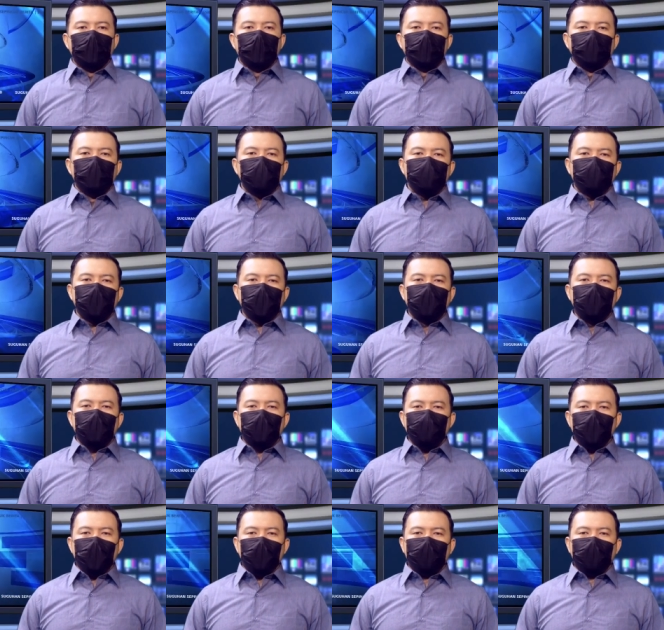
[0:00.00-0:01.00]
Disperindak
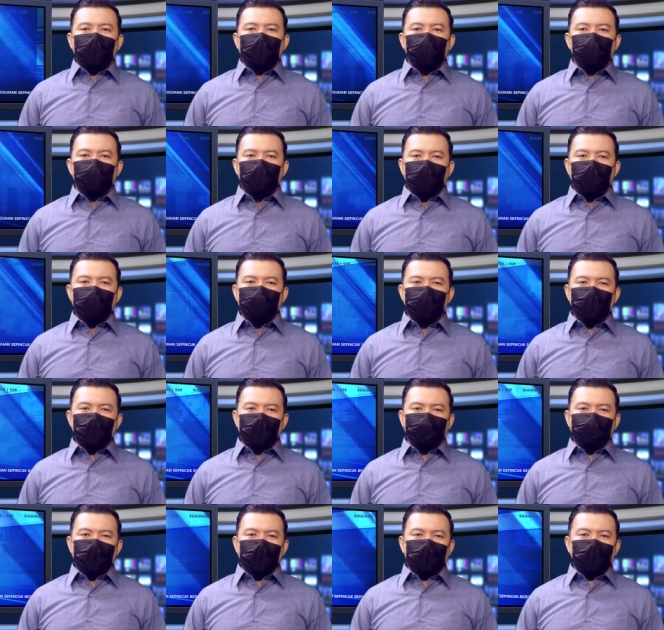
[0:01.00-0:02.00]
Magetan sudah
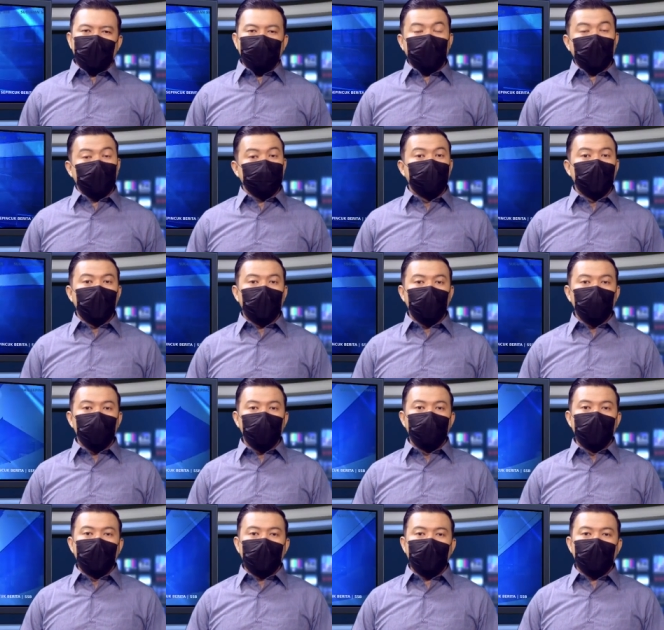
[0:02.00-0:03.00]
menyiapkan tempat baru
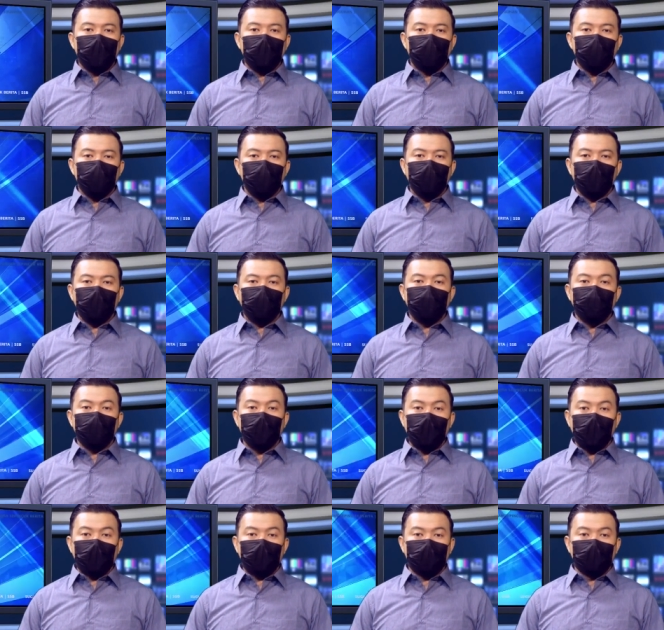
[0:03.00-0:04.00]
bagi Sujit
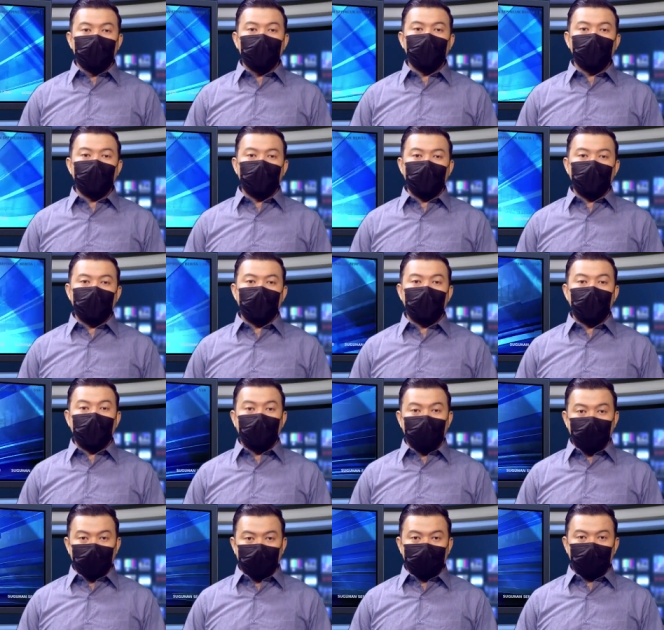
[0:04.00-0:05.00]
Miati yang
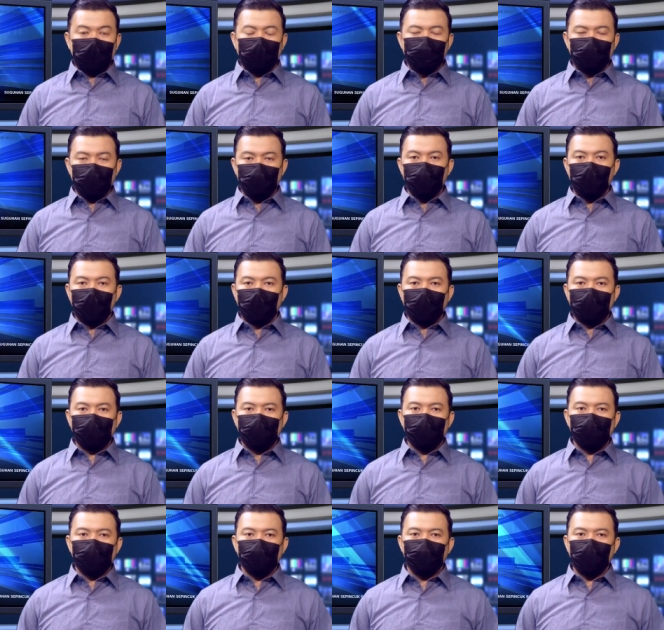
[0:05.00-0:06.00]
awalnya berjualan di
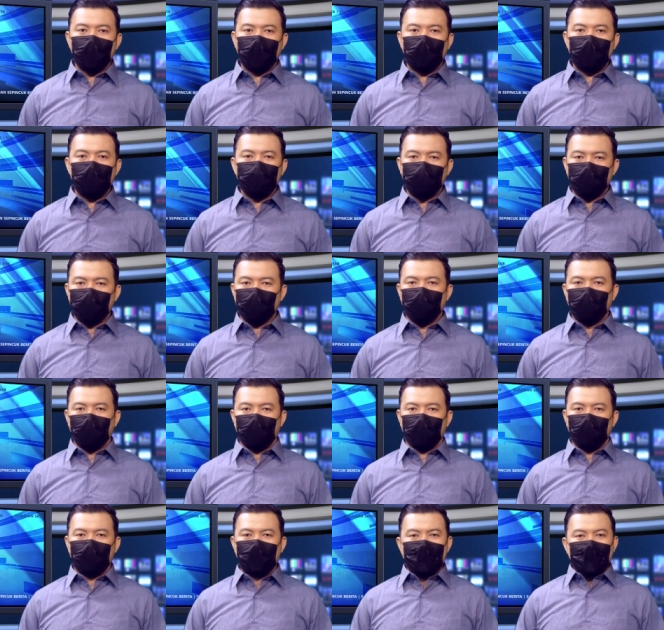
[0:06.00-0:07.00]
Jalan Diponegoro.
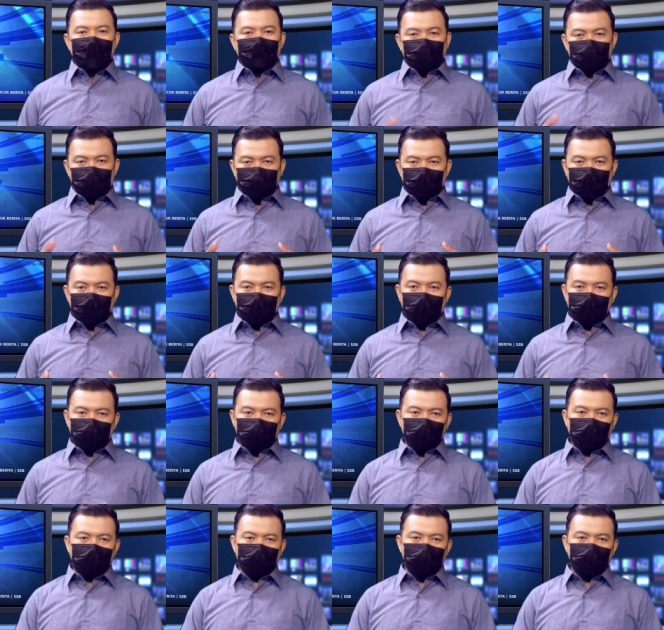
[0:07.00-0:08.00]
Disperindak juga
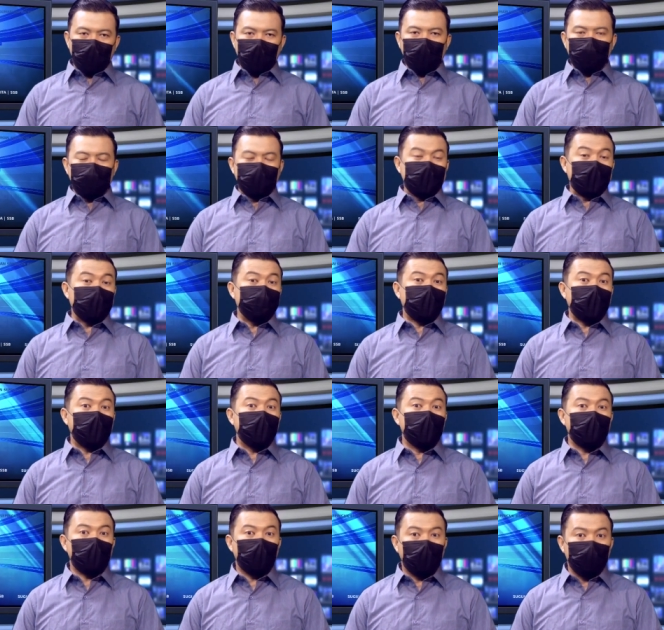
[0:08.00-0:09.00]
sudah menyiapkan
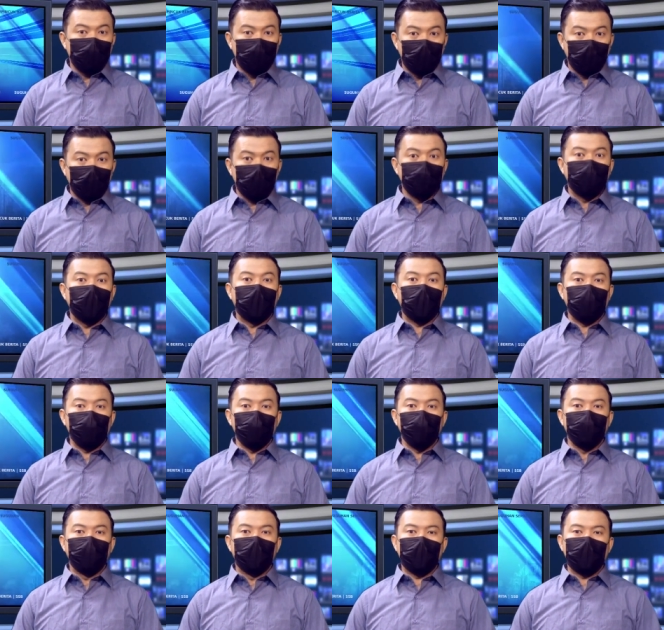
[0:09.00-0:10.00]
rombong baru
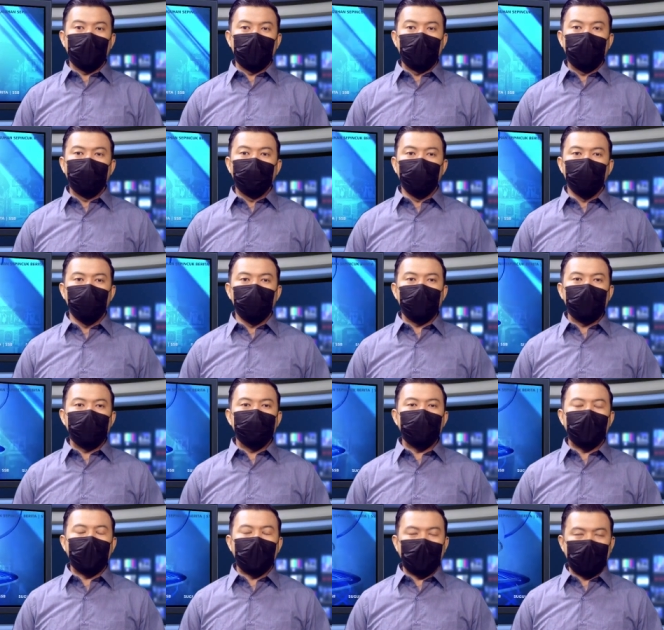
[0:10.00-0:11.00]
bagi ibu lima
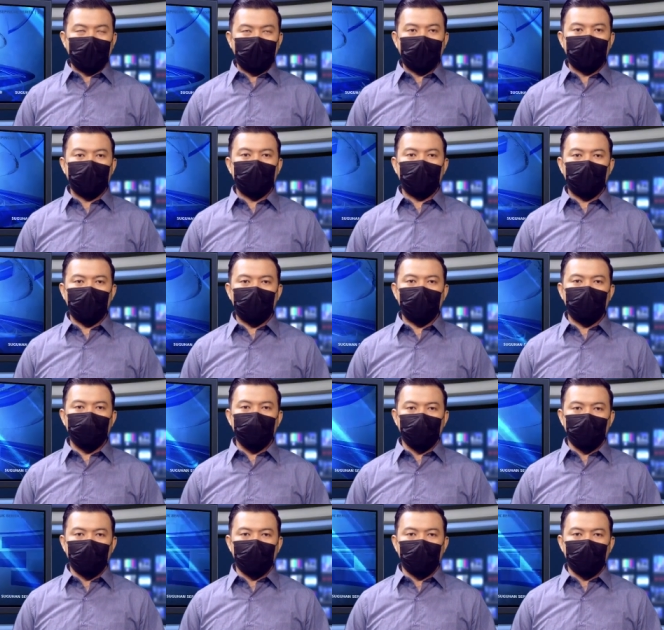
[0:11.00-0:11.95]
anak tersebut.